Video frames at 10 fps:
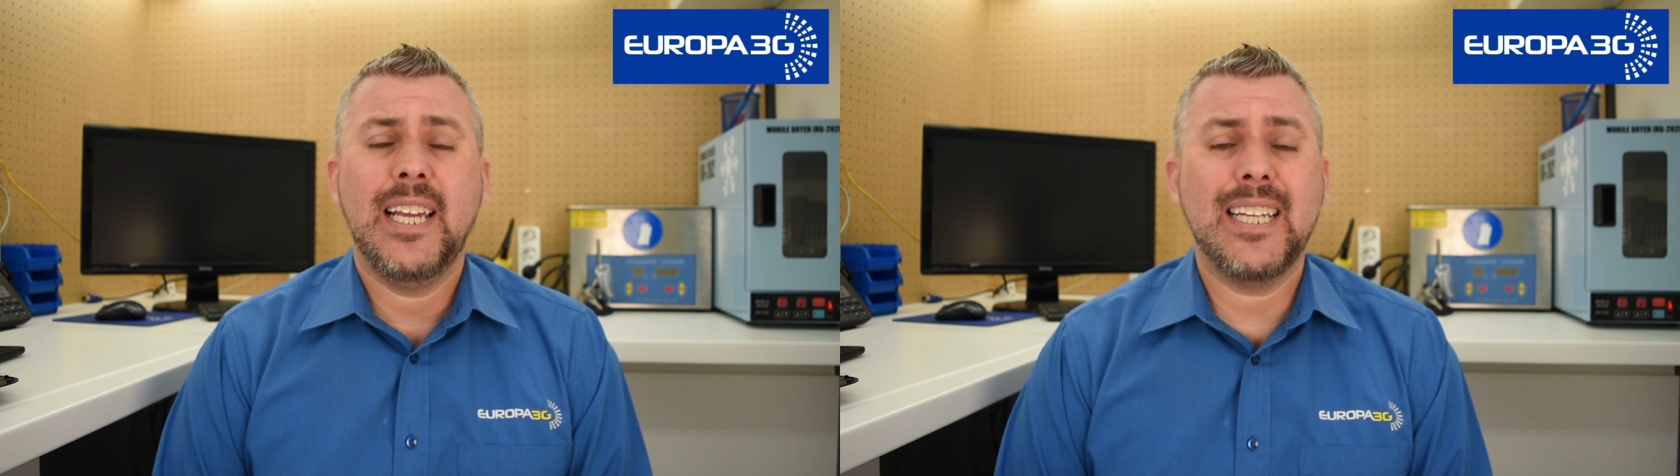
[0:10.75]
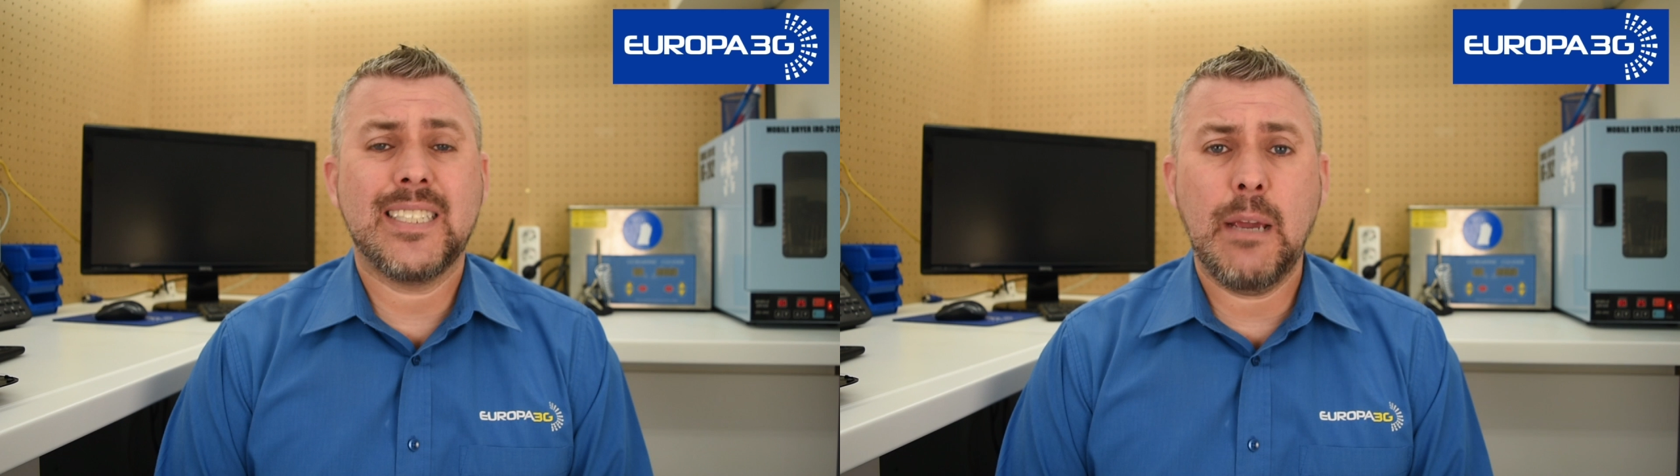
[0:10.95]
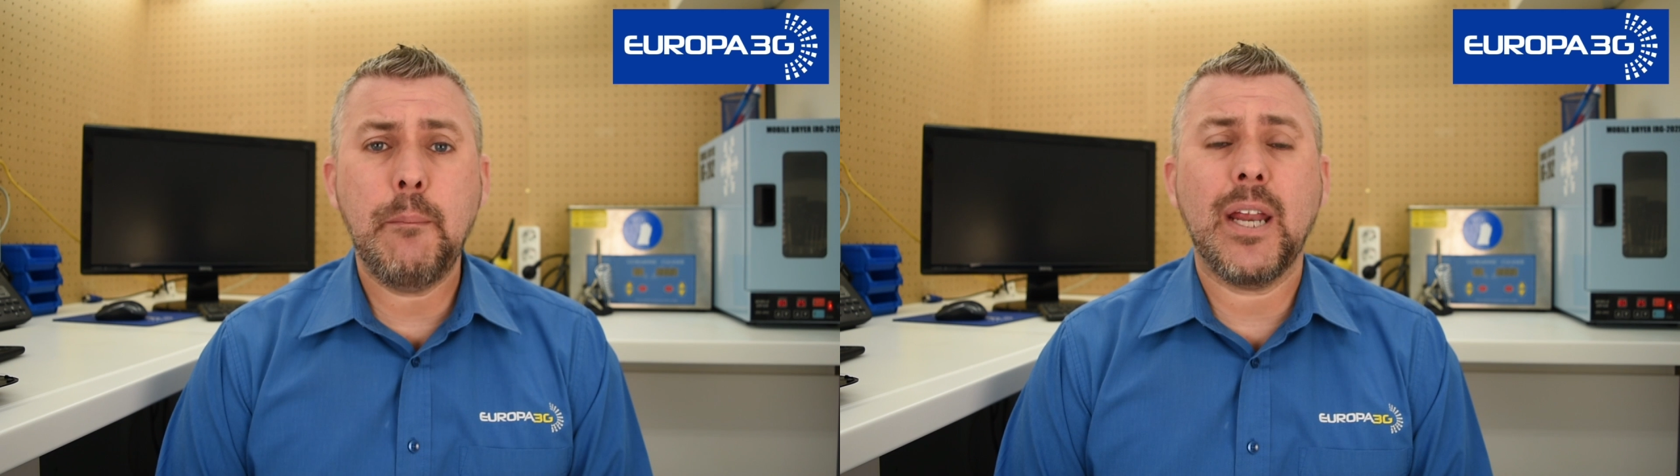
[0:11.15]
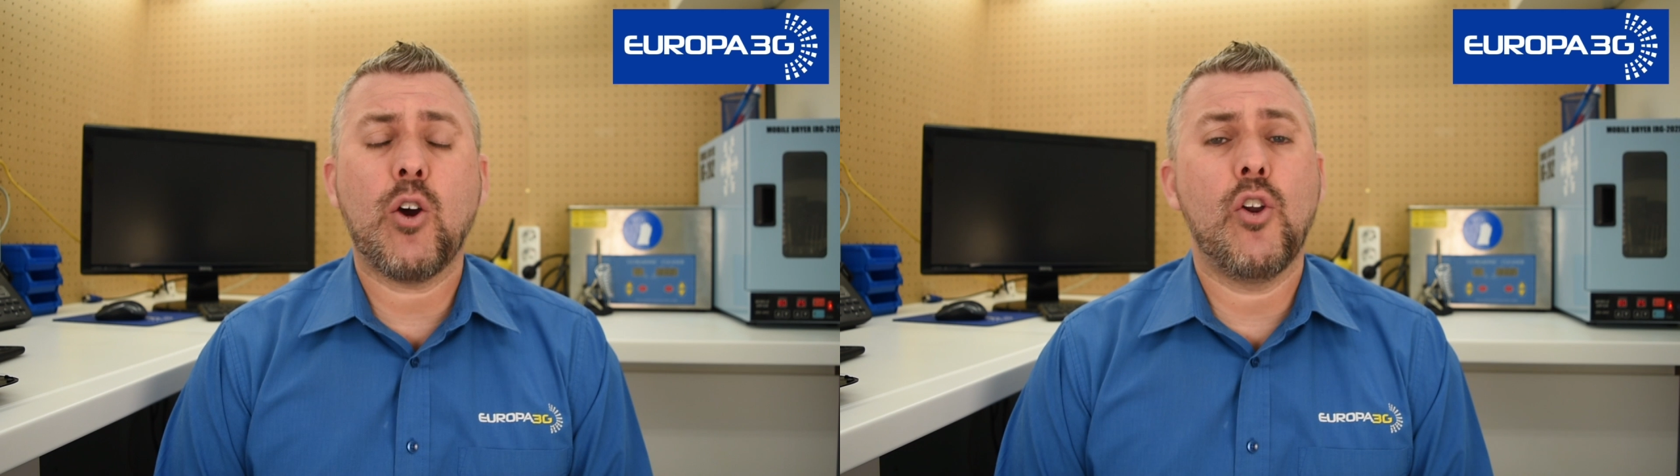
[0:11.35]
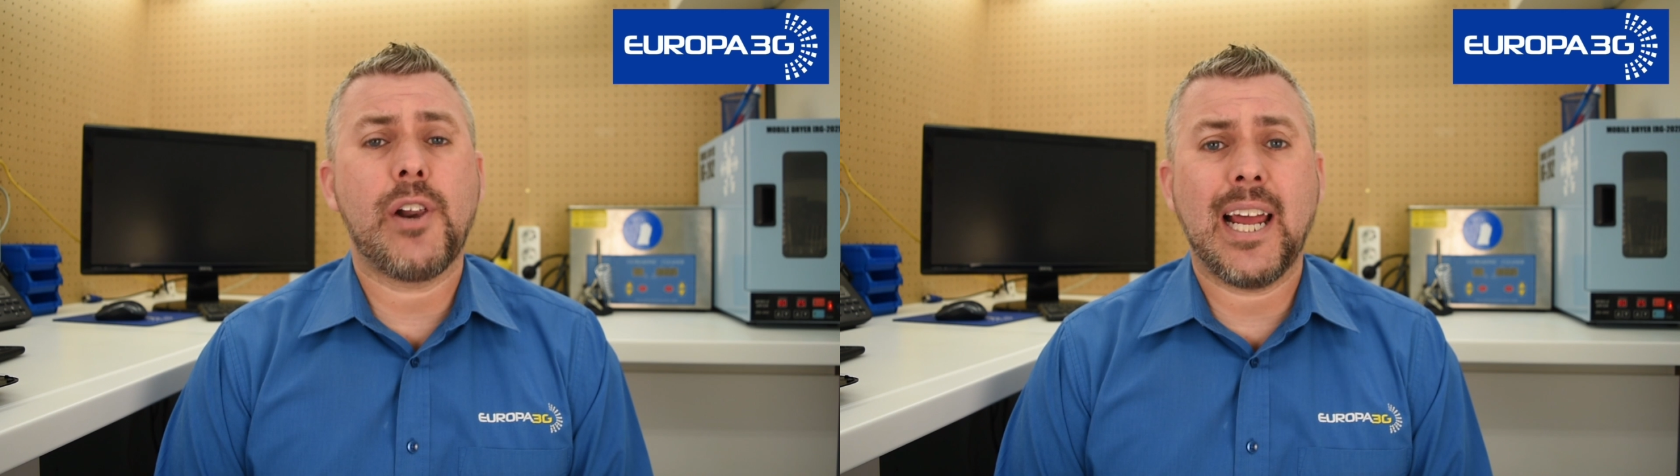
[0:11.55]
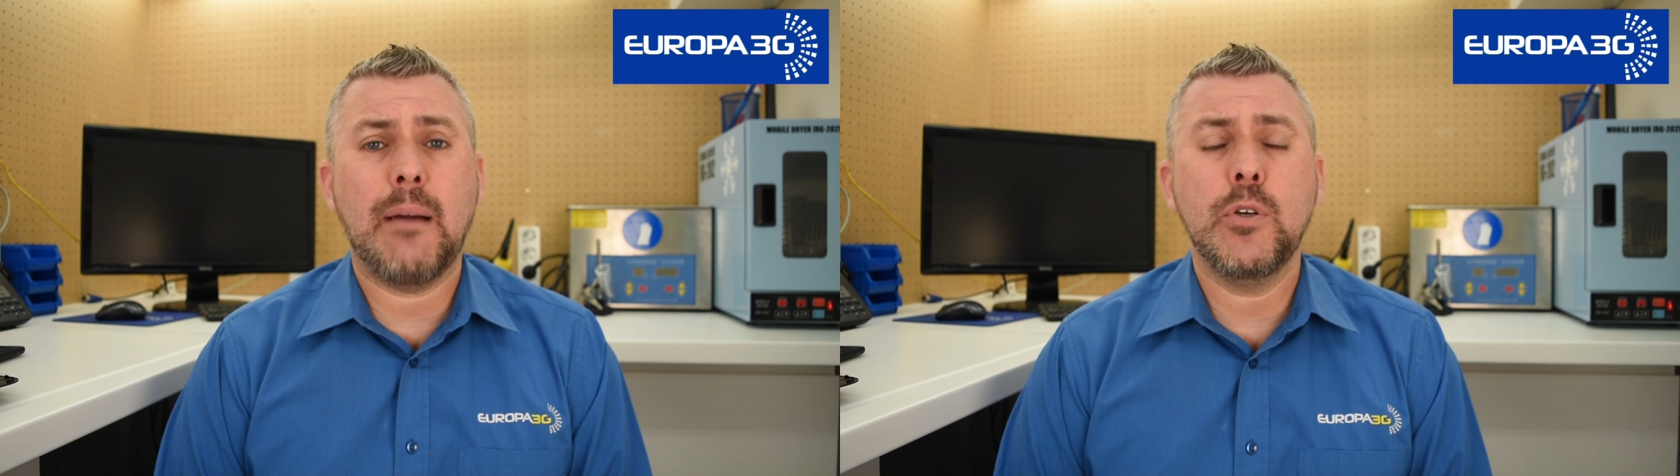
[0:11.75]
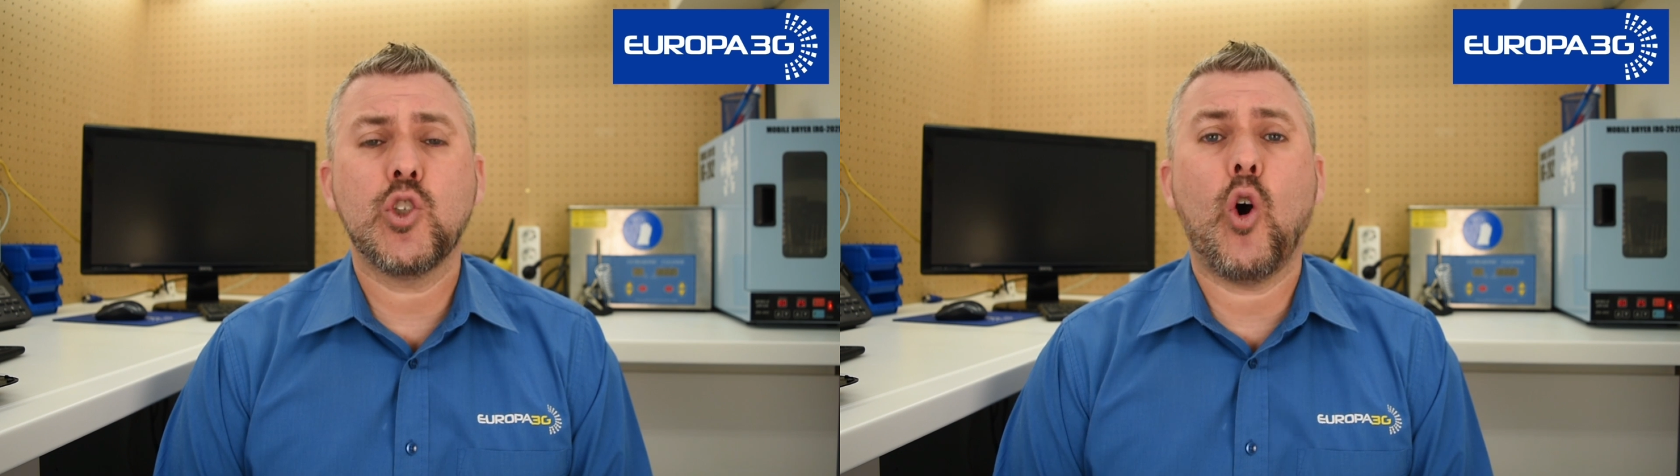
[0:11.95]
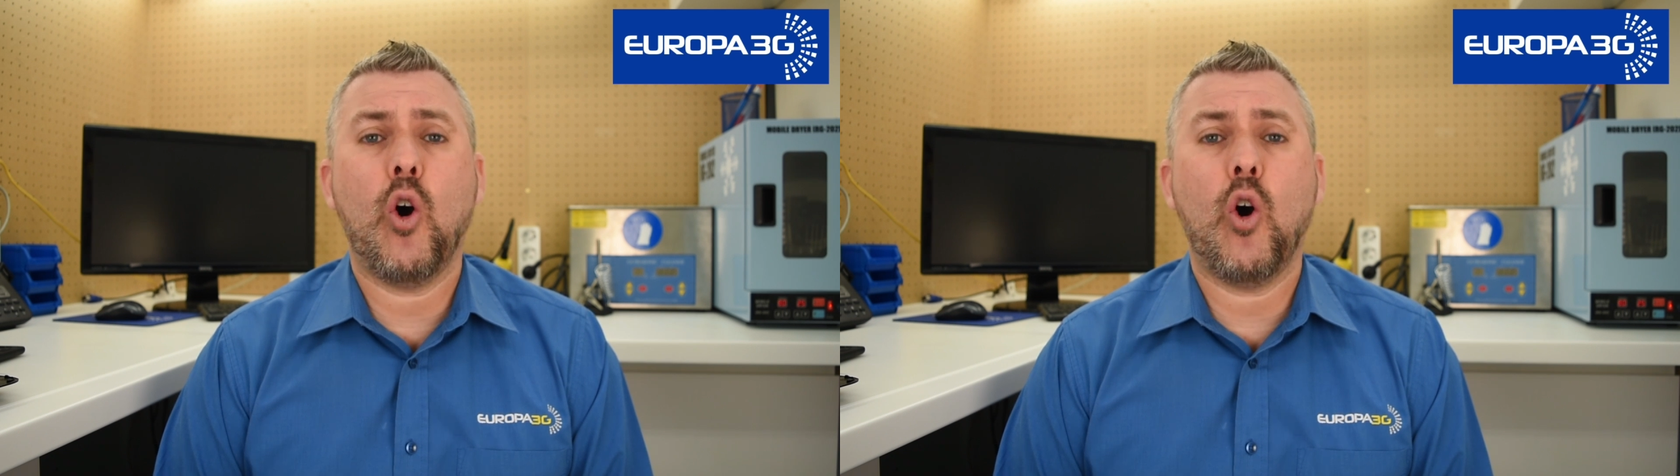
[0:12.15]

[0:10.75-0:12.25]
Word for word: y siempre con los recambios